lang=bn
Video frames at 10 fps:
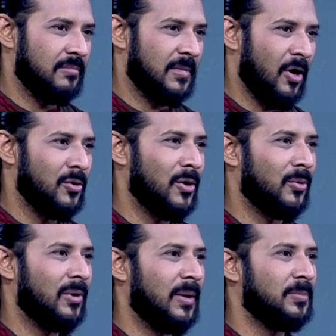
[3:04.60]
খাওয়া দাওয়া
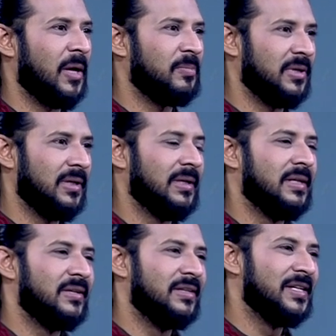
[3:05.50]
করলাম তারপরে
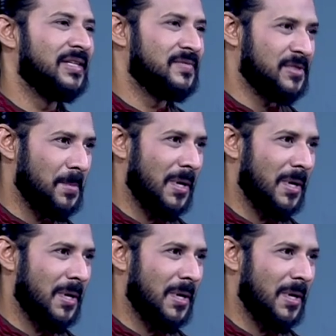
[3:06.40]
রিলেটিভসের